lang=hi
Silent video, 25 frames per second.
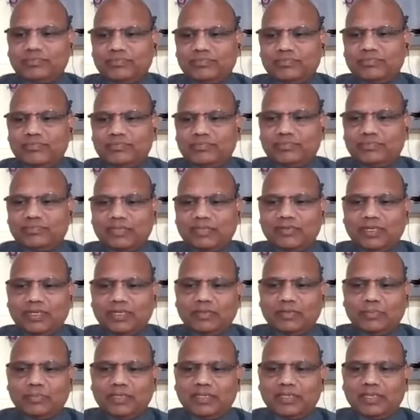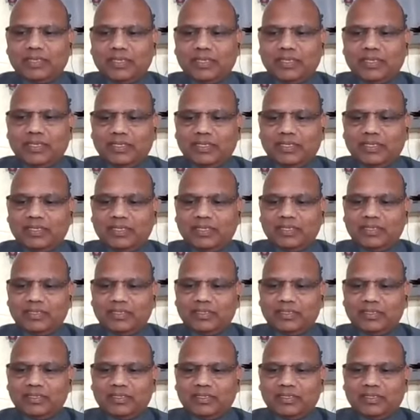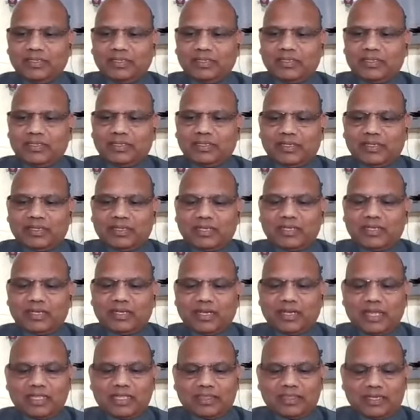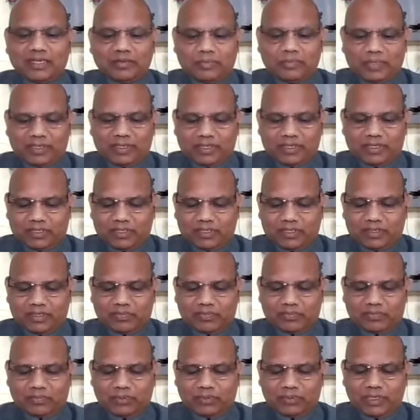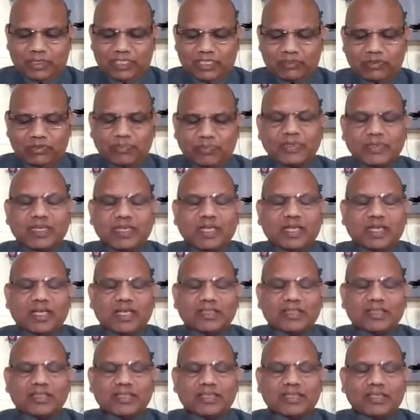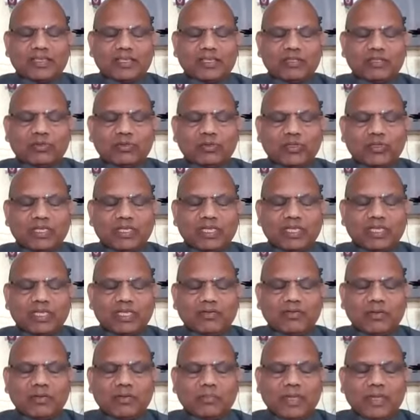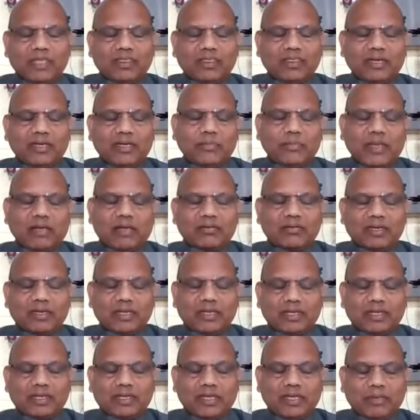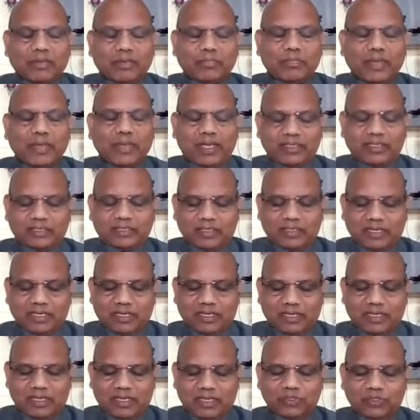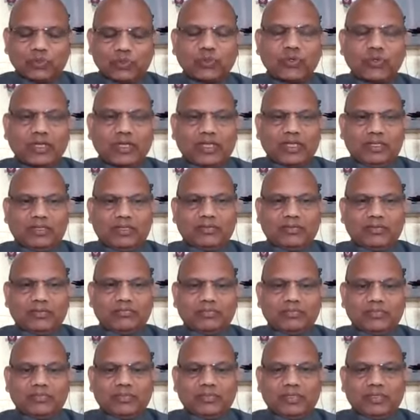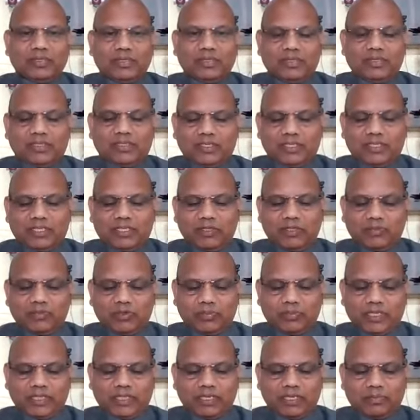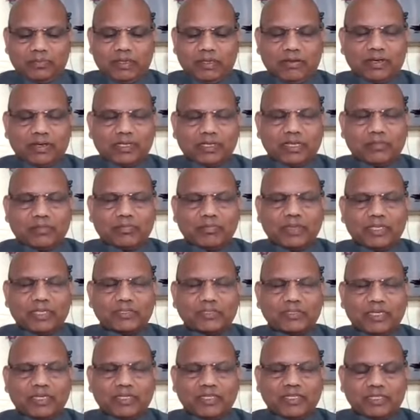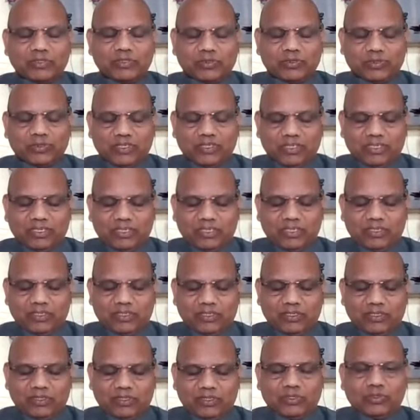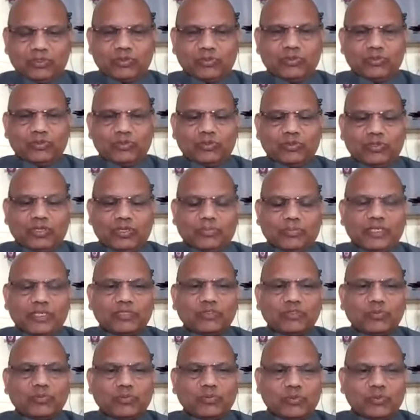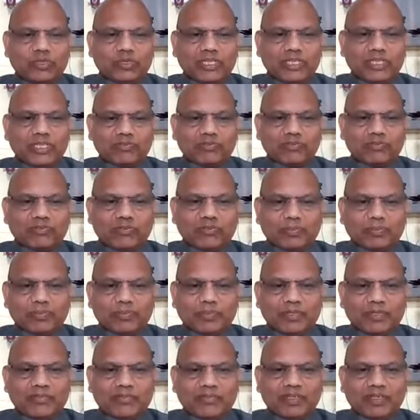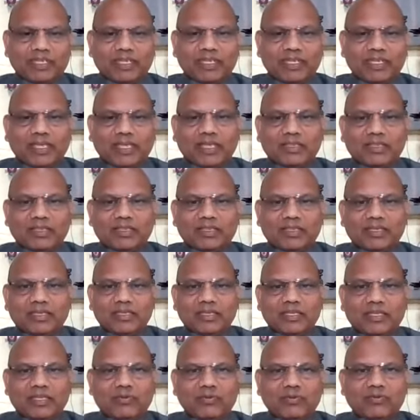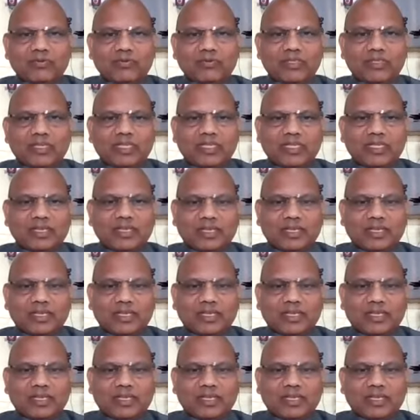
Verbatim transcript: भगवान ने बताया है अगर रात्रि में बुरे स्वप्न आते हैं तो केवल मैत्री भावना का अभ्यास करके सोना है यदि वो मैत्री भावना का अभ्यास करके सोएंगे तो हमें जो बुरे स्वप्न वगैरह आते हैं वो नहीं